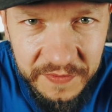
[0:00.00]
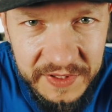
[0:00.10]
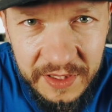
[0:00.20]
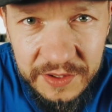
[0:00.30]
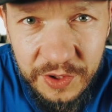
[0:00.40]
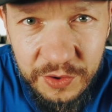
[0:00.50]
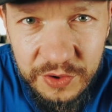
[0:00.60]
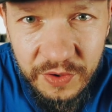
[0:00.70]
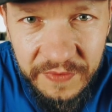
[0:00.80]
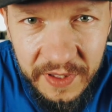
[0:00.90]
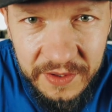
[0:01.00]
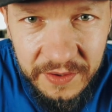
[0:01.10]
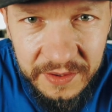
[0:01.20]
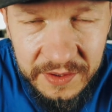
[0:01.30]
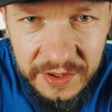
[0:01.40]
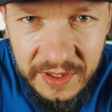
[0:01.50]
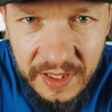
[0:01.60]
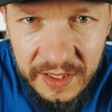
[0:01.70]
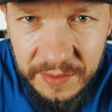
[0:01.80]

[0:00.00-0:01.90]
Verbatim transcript: powstania czegoś nowego. Jeżeli ja